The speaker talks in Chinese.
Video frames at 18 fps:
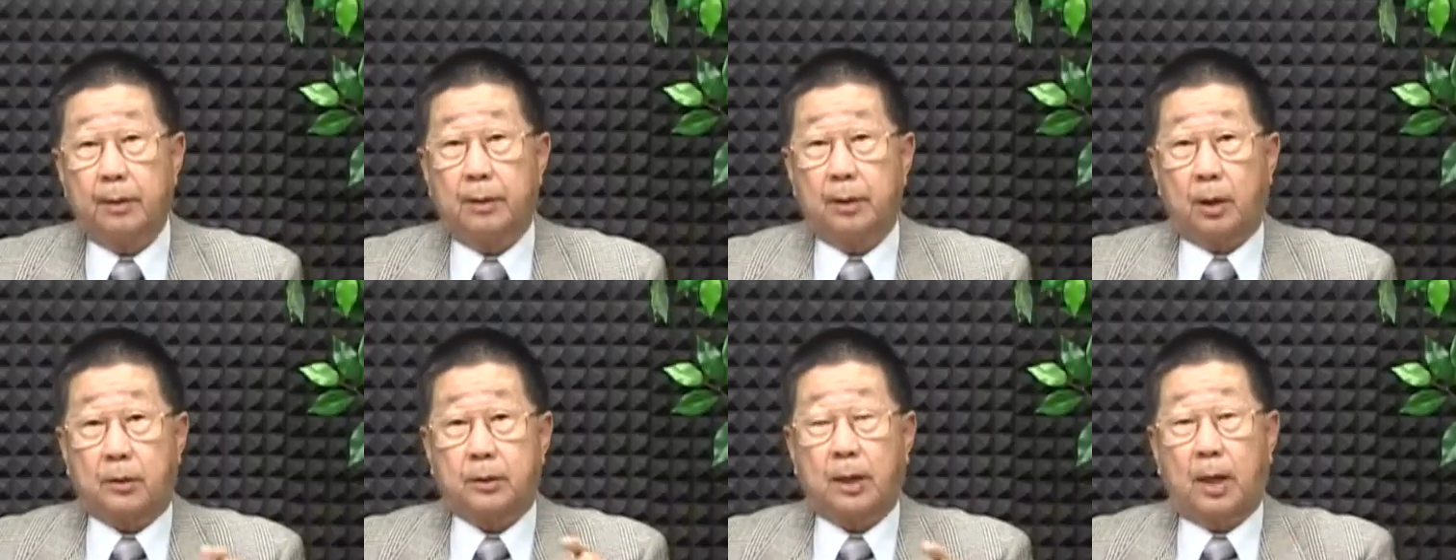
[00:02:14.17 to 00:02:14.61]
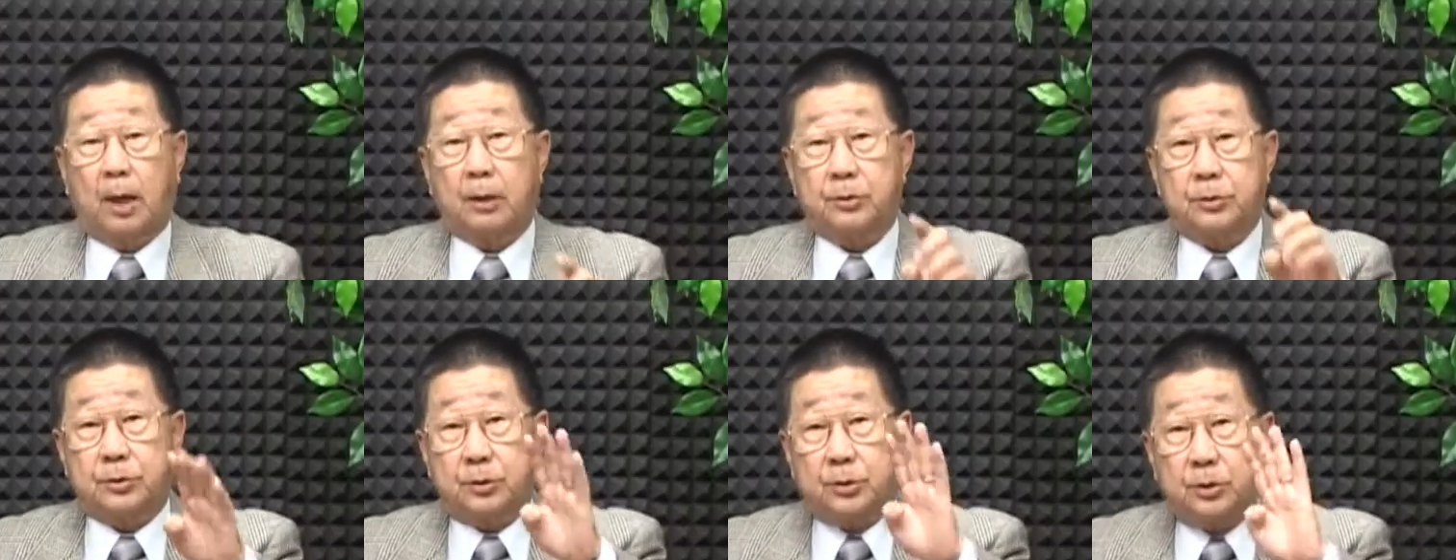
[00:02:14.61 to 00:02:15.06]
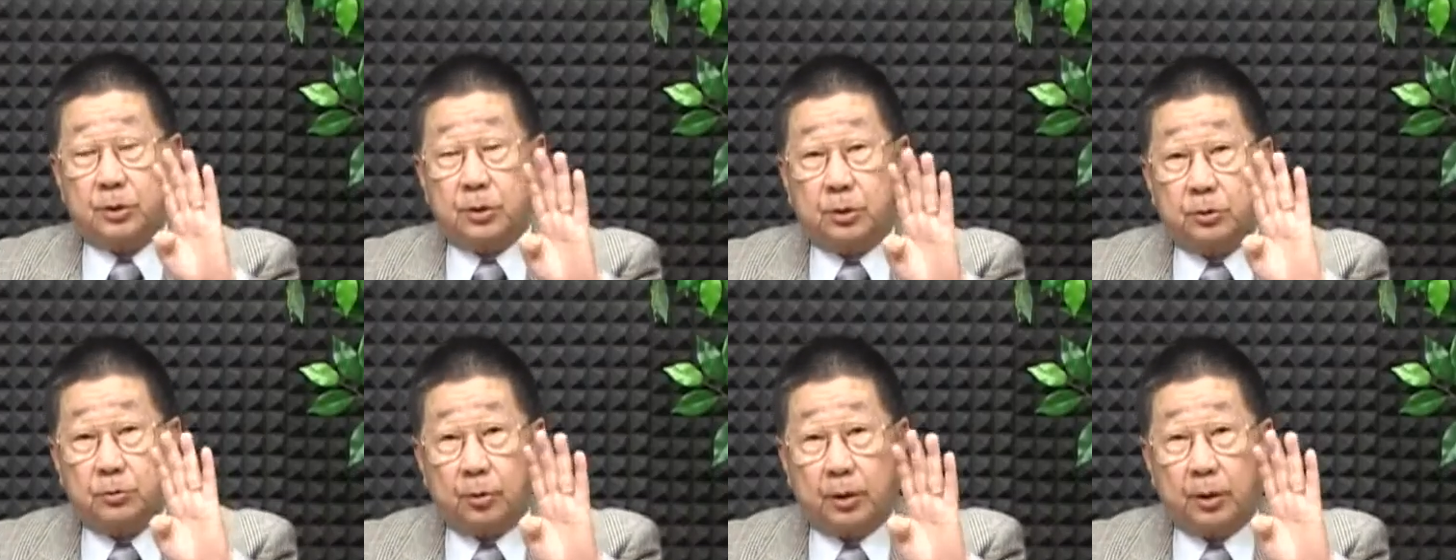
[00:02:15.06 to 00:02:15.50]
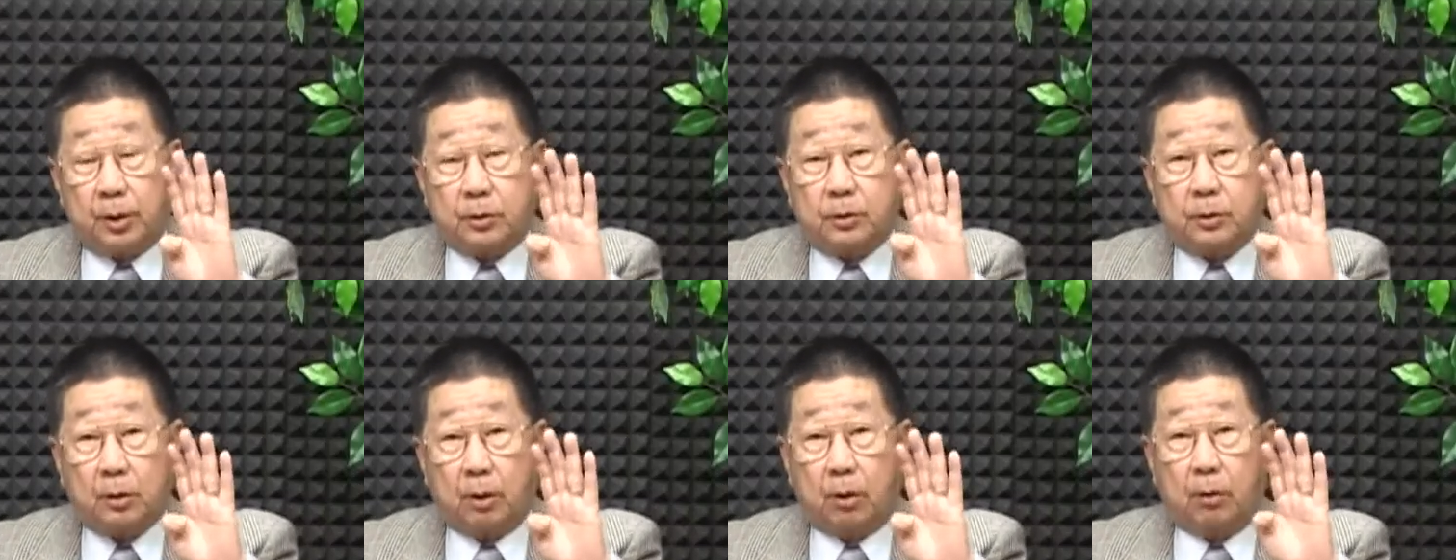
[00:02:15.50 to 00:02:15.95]
要她四十岁的
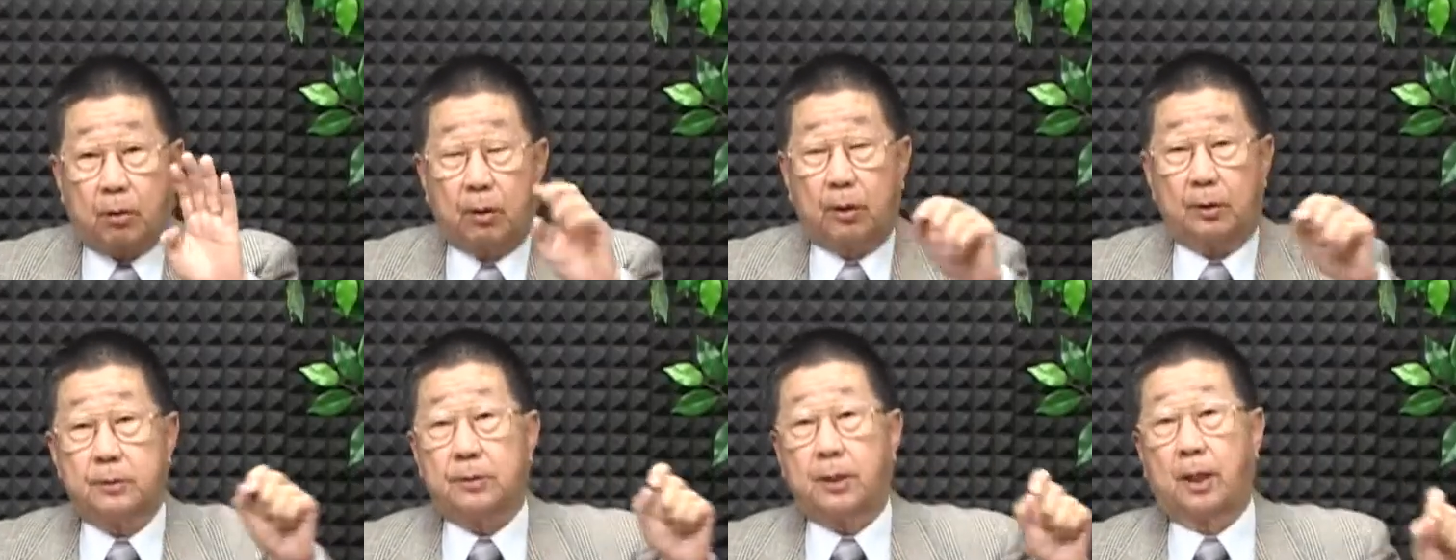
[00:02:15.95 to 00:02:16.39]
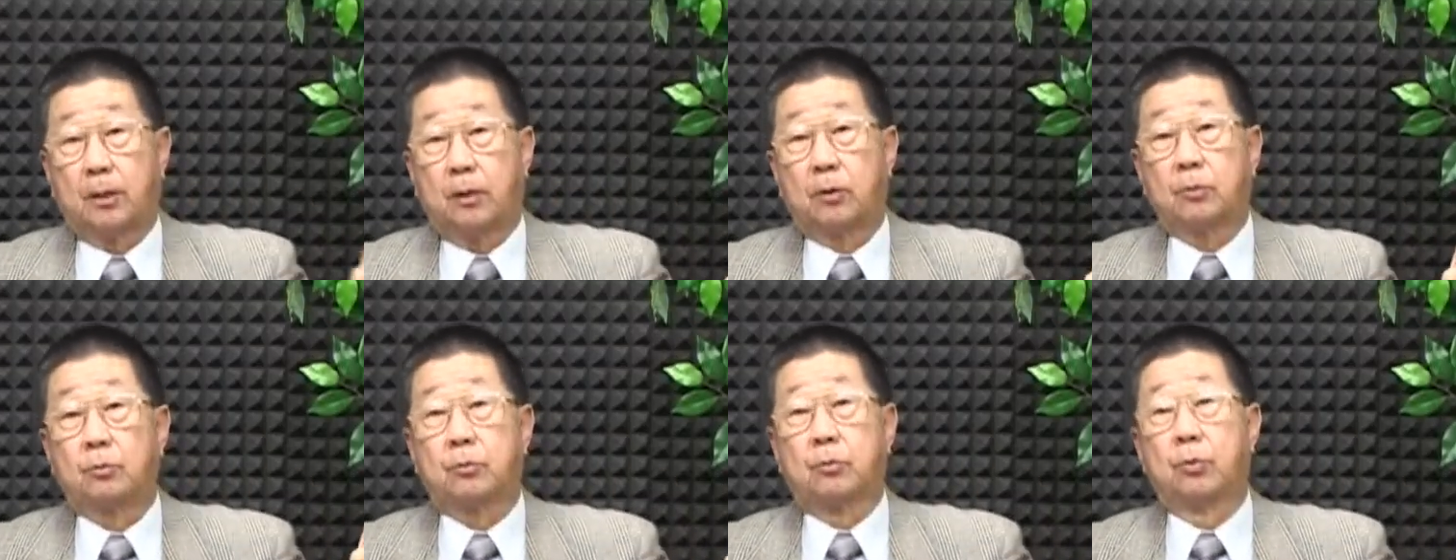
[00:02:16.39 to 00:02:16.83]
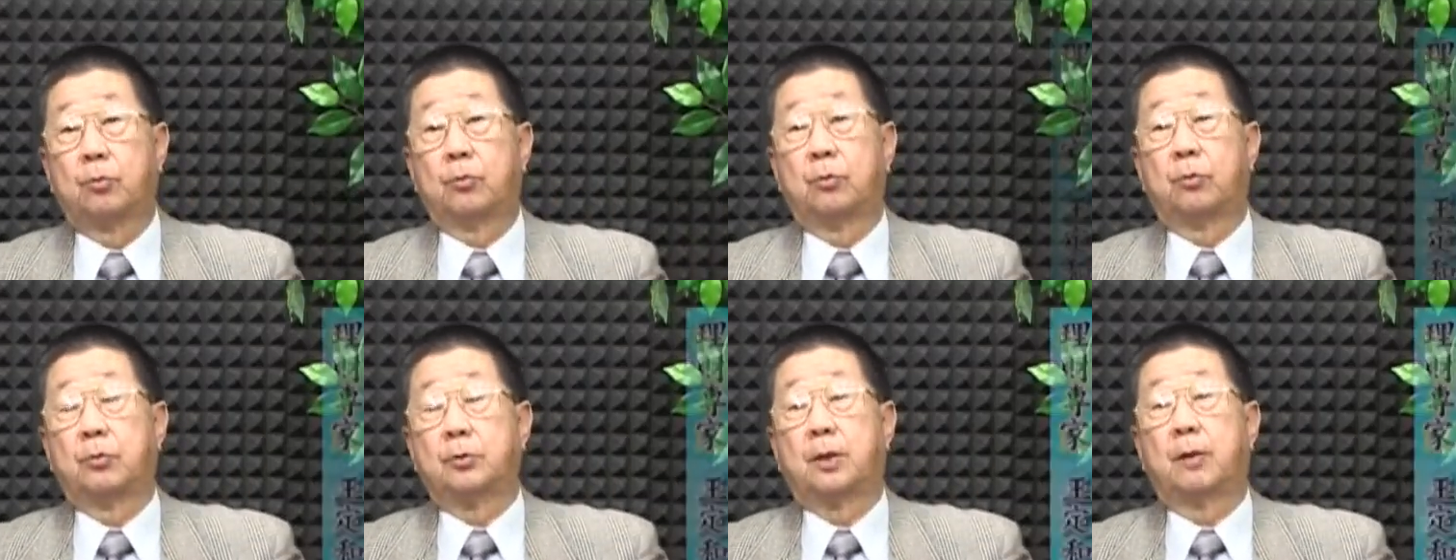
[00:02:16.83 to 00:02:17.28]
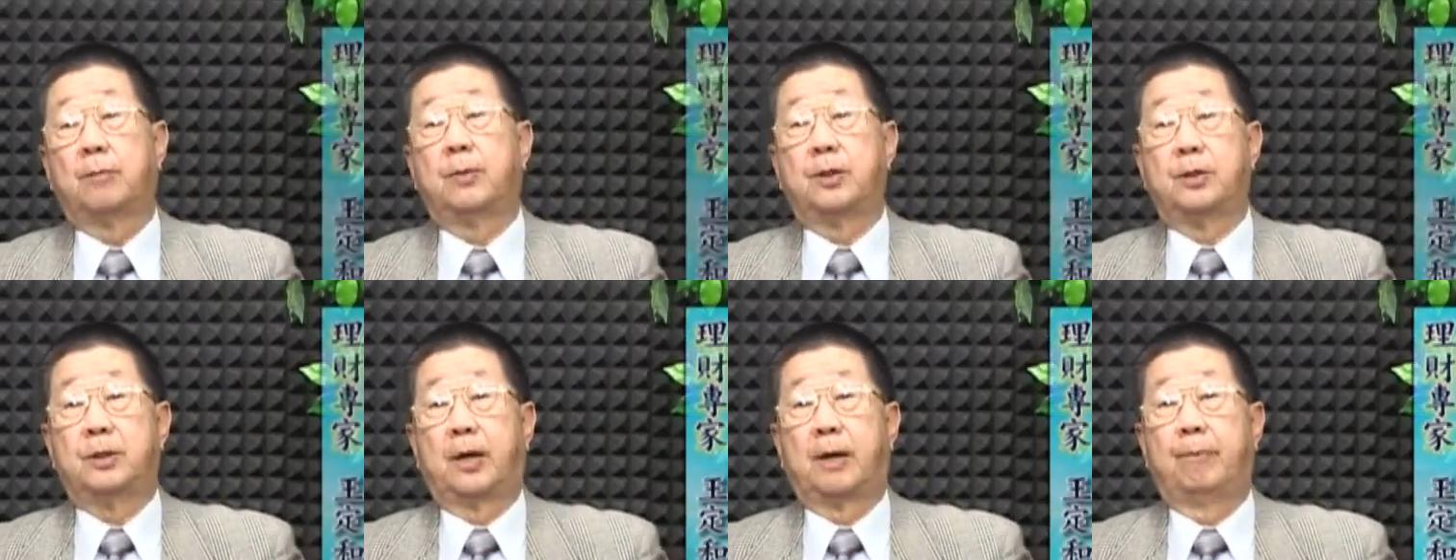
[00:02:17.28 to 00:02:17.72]
时候才能动用这
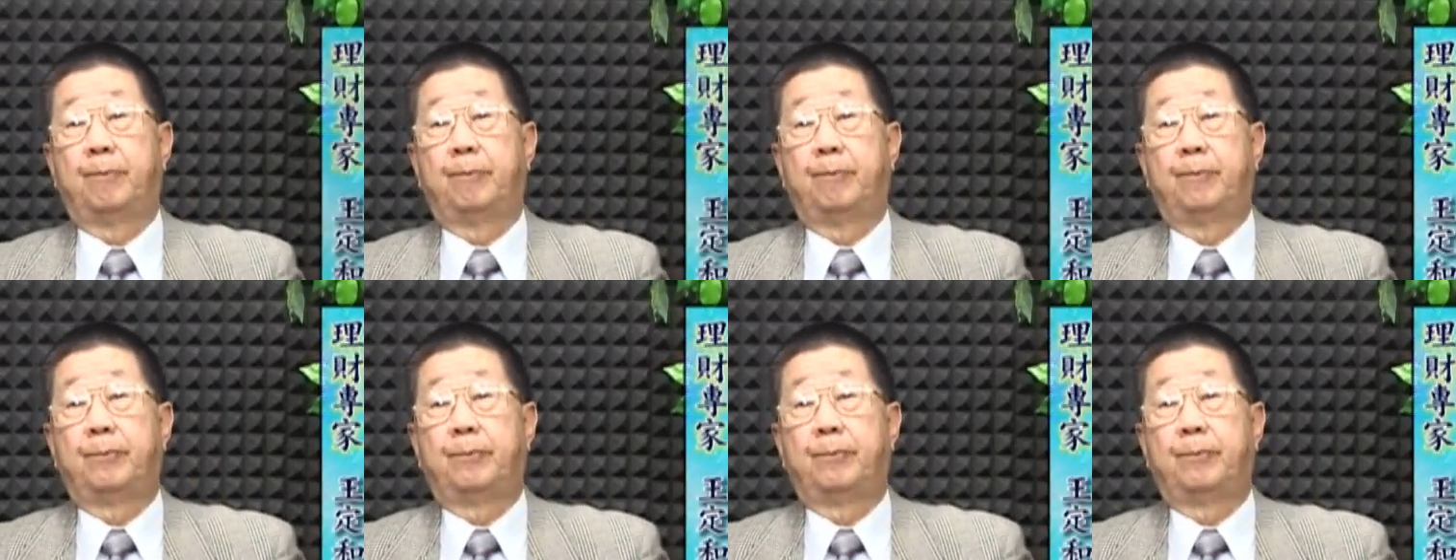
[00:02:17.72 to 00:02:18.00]
笔钱。